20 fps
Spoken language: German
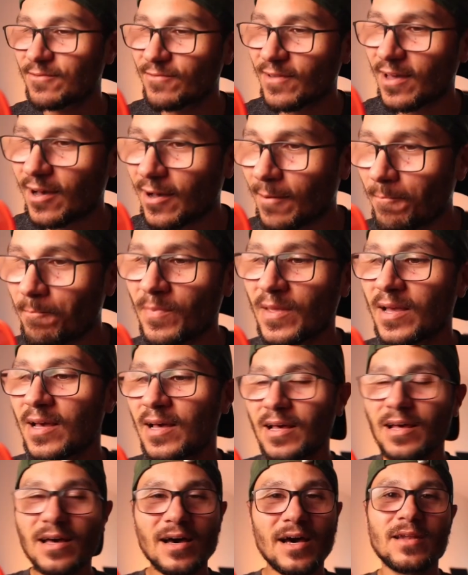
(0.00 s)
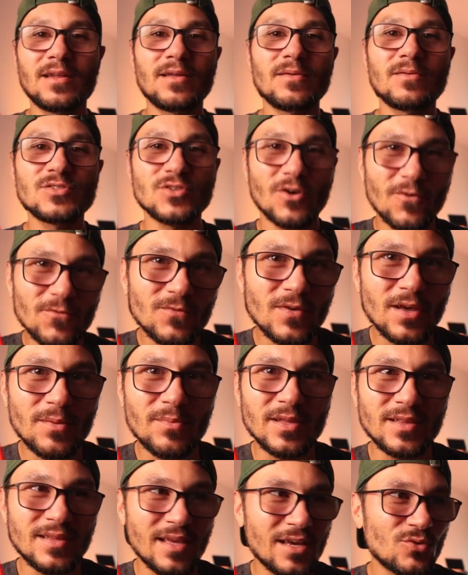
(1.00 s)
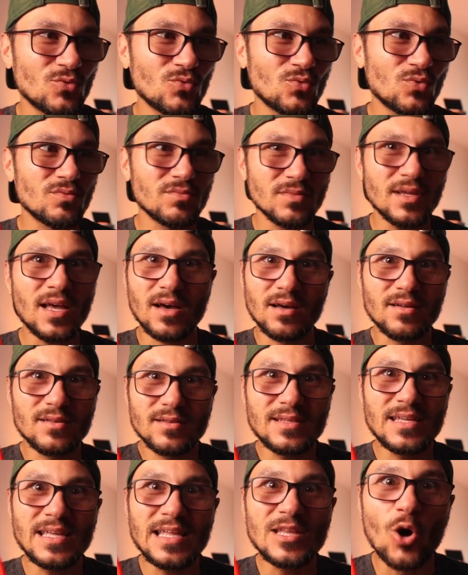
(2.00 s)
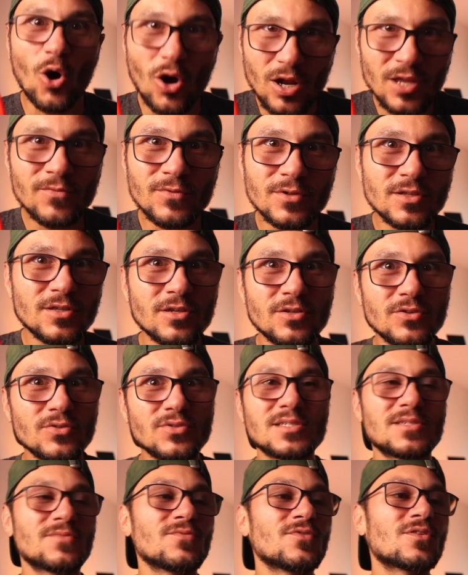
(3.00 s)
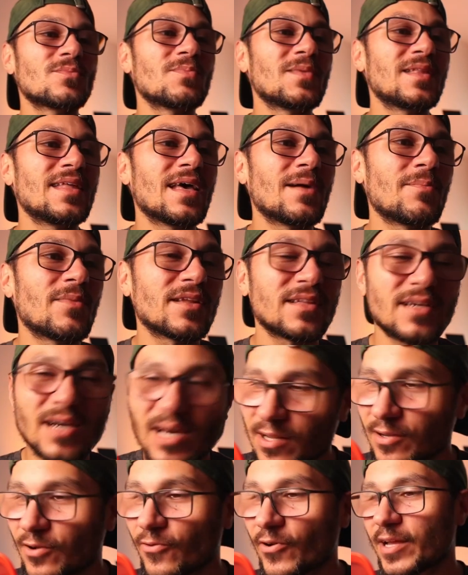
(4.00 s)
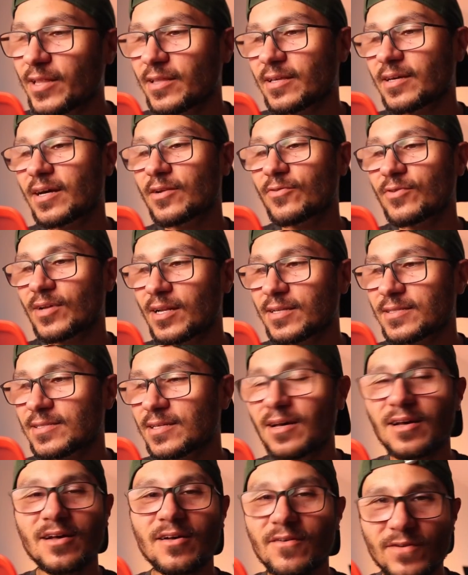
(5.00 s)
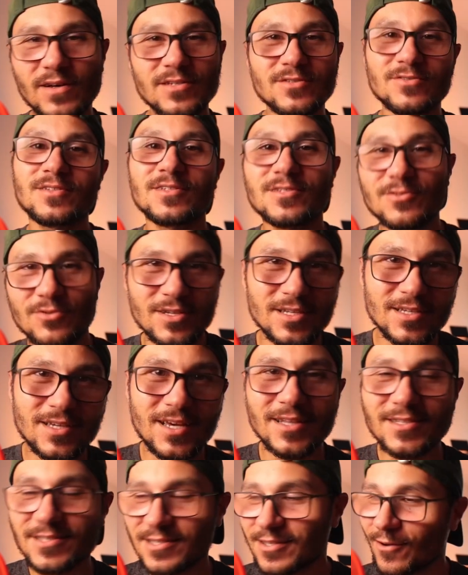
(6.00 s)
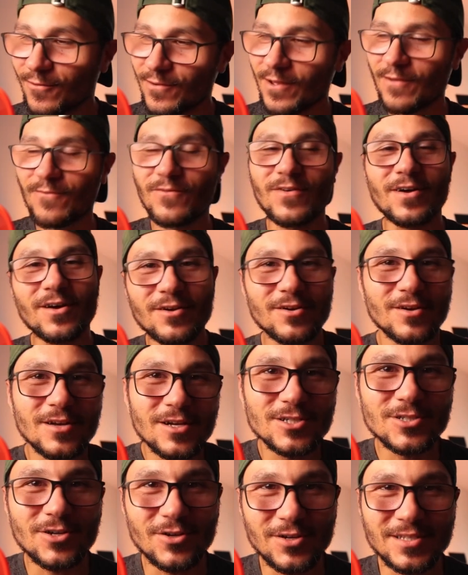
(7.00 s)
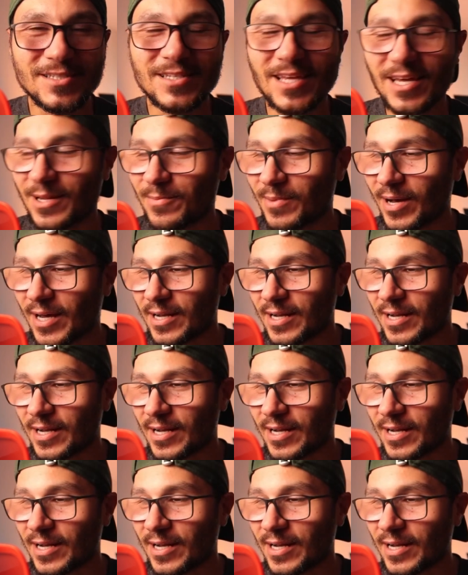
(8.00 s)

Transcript: die wir haben. Eine Software, mit der du, ja, die in Hollywood genutzt wird, mit der man Color graden kann und alles. Falls du das noch nicht kennst, auf jeden Fall schau dir das gerne mal